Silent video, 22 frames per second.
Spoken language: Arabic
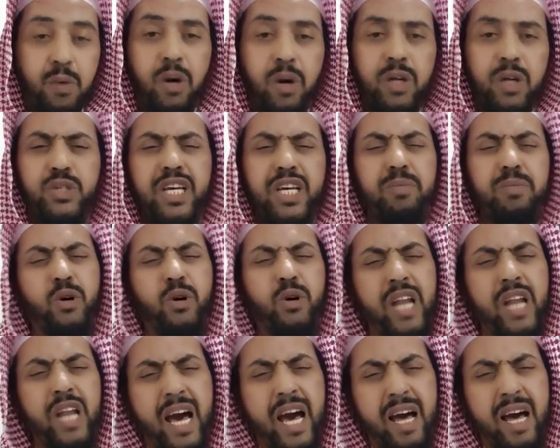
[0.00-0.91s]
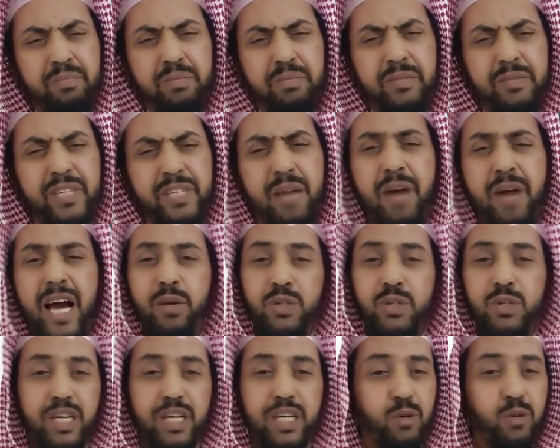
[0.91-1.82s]
ويصيبه الهم كما
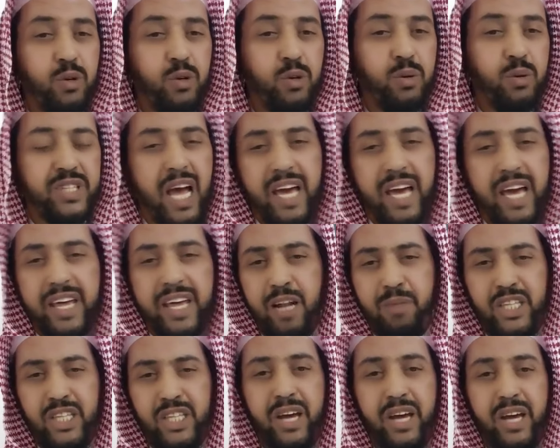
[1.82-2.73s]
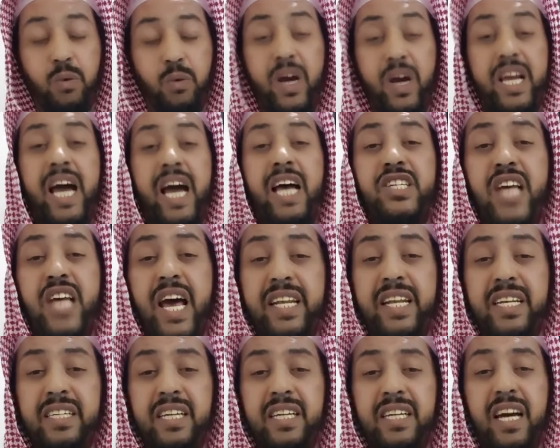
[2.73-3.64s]
يصيب سائر البشر
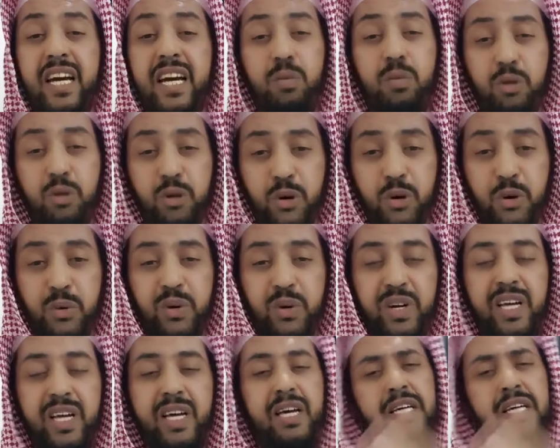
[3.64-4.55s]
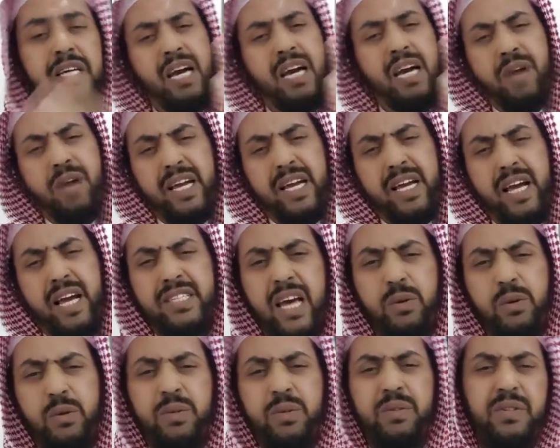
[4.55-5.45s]
ويحزن قلبه كما
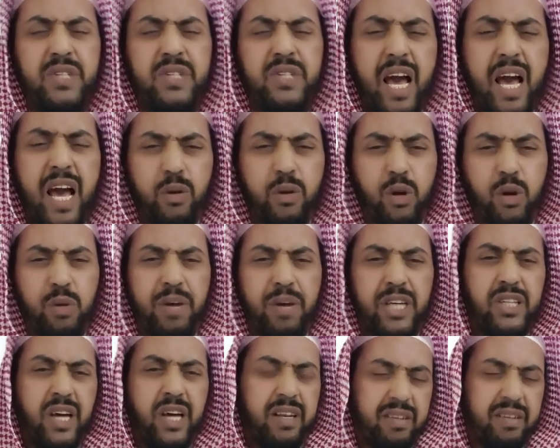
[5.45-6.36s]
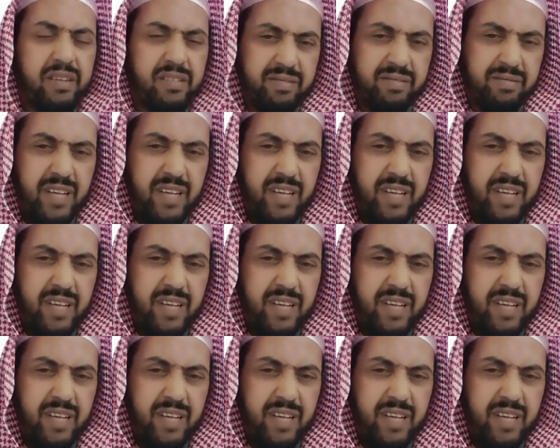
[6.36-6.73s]
يحزن سائر البشر